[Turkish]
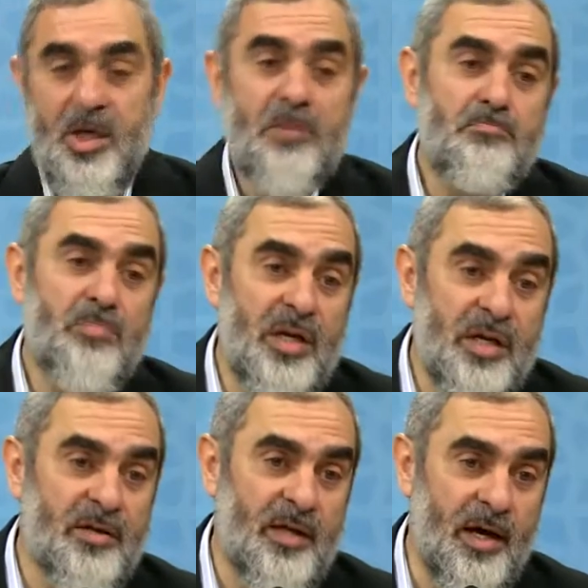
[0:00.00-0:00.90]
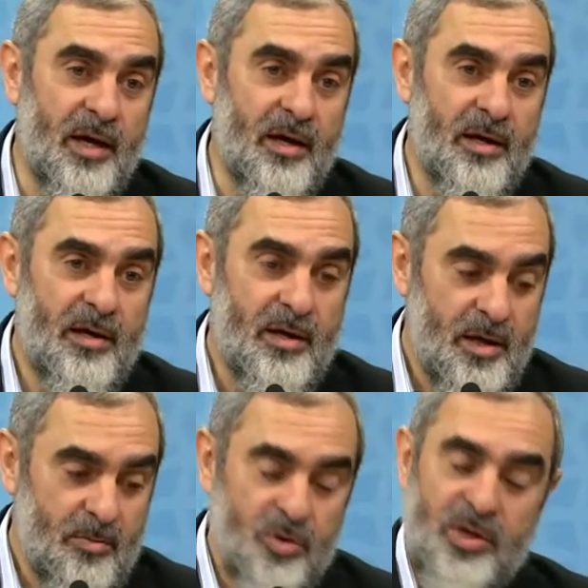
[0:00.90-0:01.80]
Kim bilir de
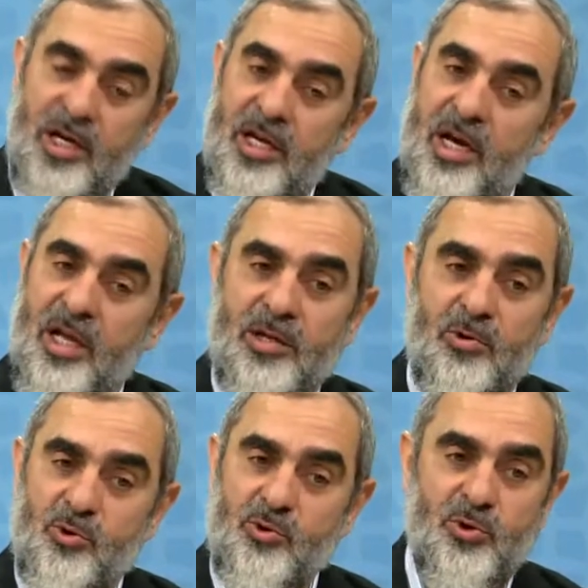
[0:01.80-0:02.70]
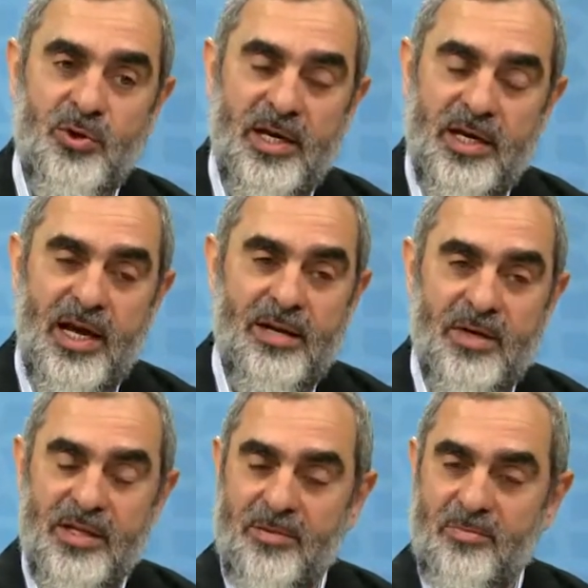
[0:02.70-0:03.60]
bu delikanlı huzuruna
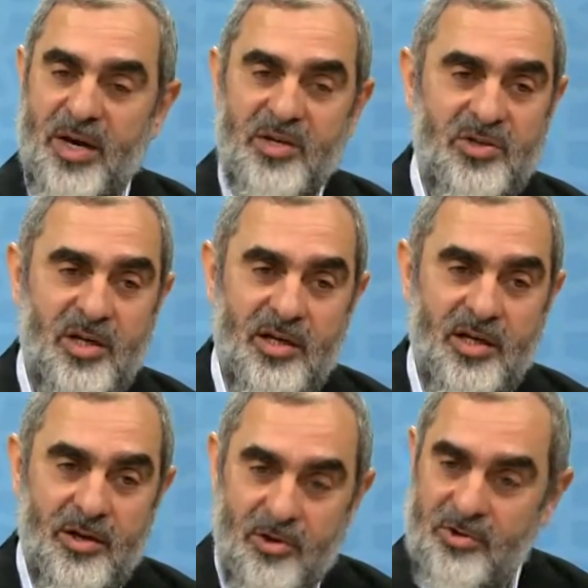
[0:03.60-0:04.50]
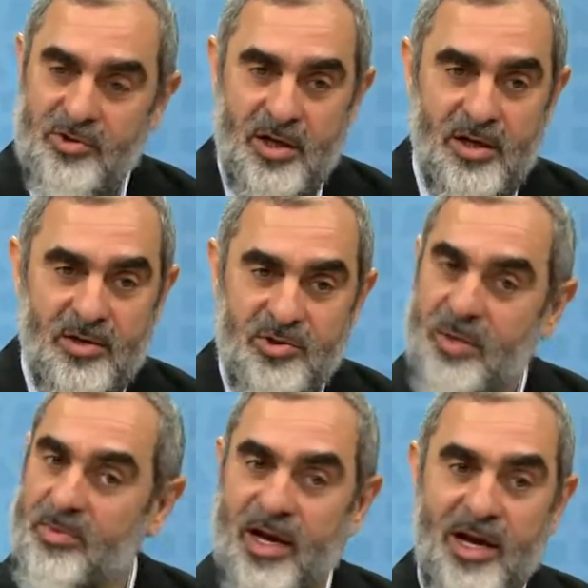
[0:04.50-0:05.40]
gelmeden beş dakika önce
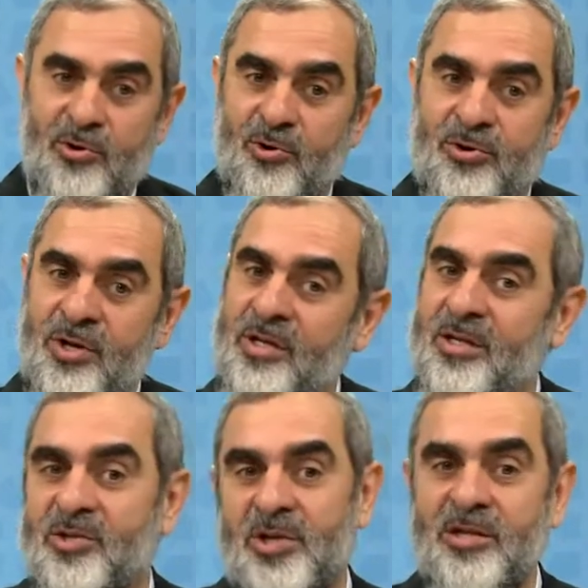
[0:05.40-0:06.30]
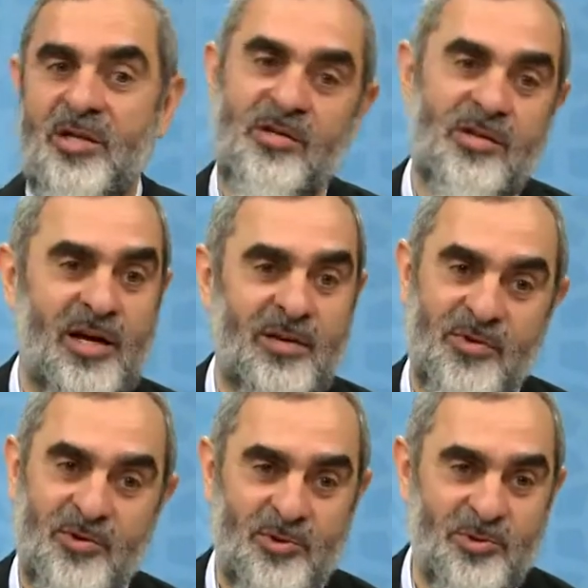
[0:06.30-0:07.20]
Cebrail oradaydı da cenneti
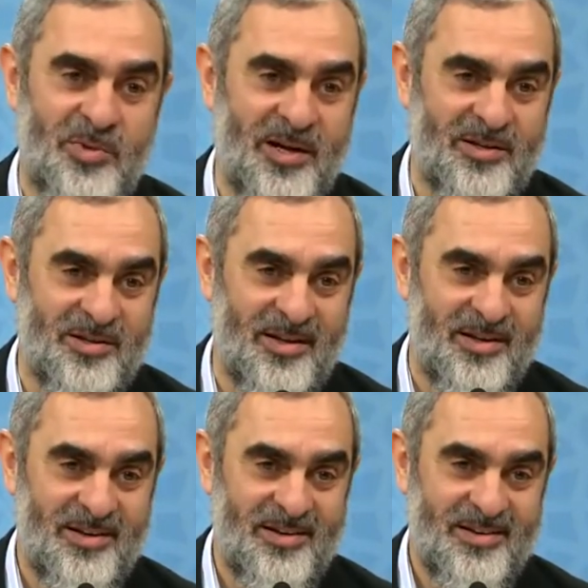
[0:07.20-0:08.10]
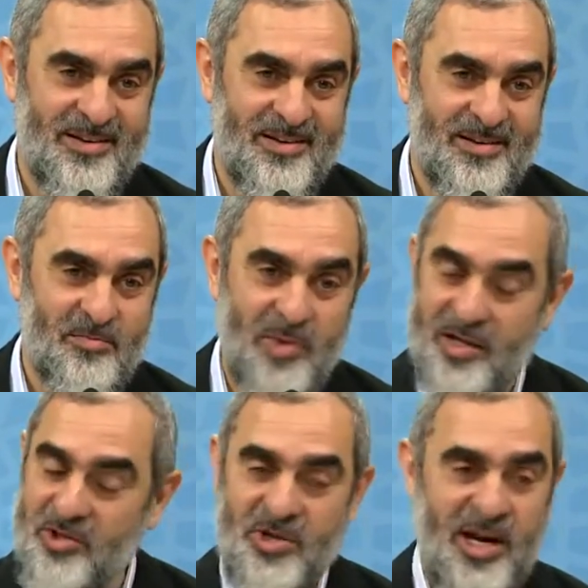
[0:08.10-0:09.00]
tarif ediyordu belki de.
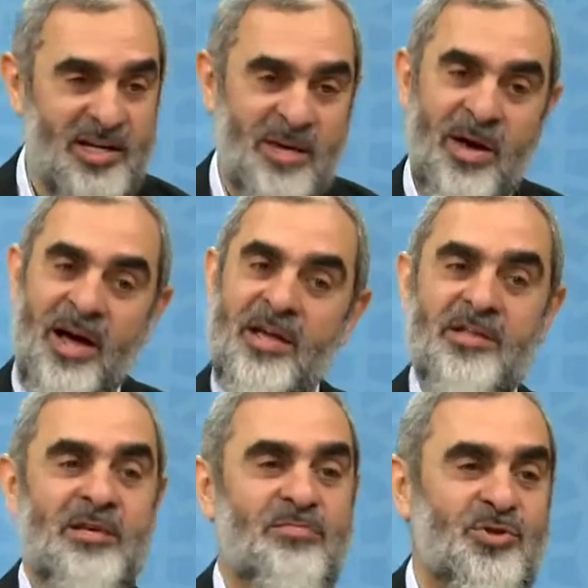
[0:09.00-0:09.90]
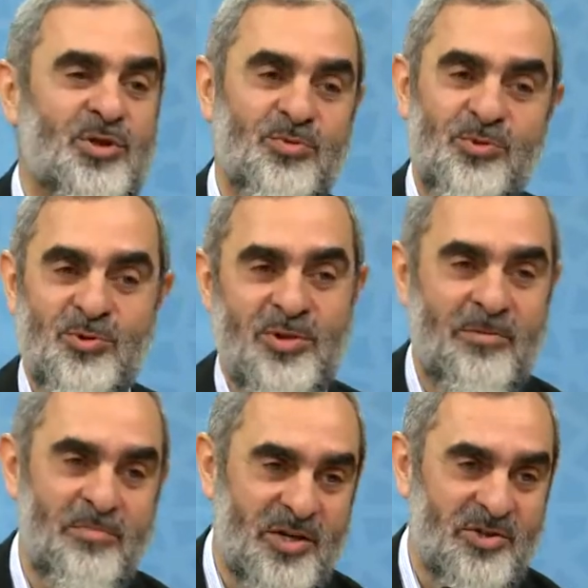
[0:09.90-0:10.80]
Belki cehennem ayeti inmişti bu
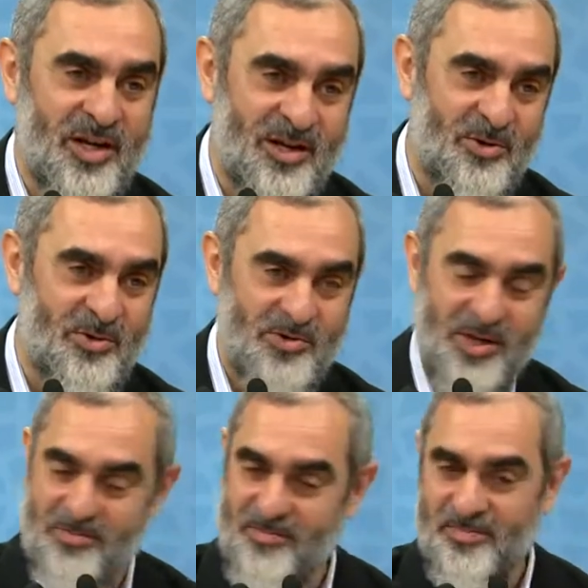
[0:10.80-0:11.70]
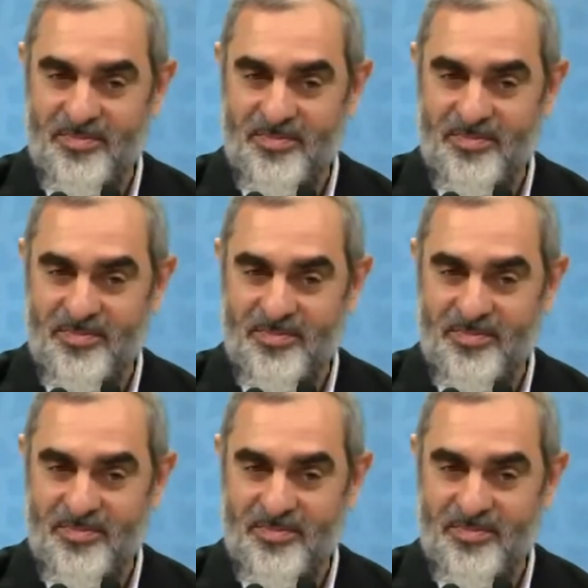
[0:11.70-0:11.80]
çocuktan 5 dakika önce.